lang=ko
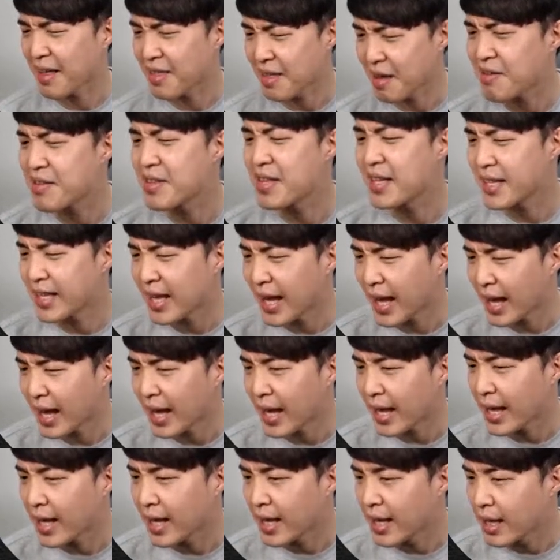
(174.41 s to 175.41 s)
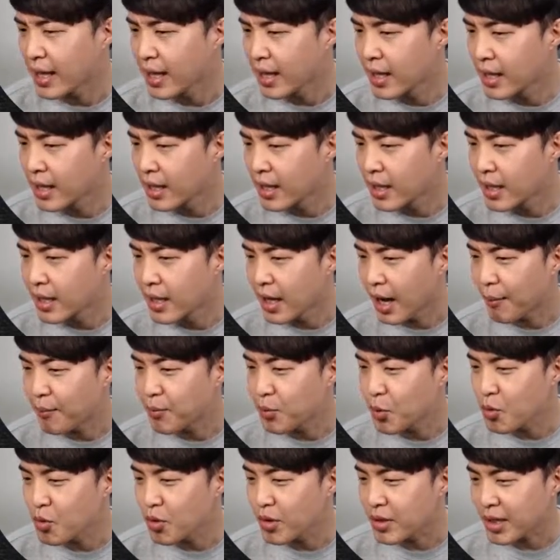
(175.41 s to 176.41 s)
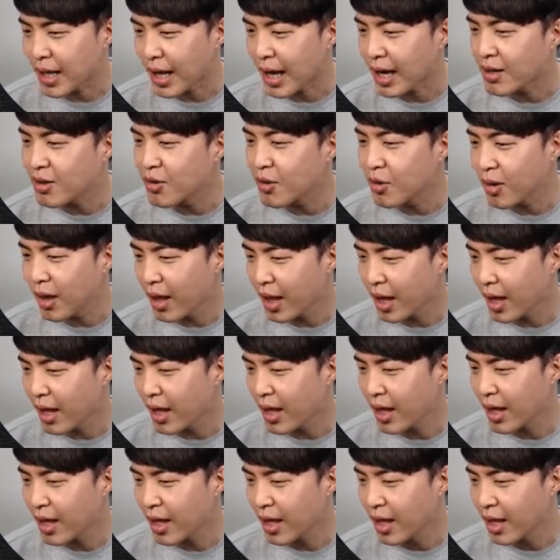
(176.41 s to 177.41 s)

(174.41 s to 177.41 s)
자신있게. 압도적이 다 그거네?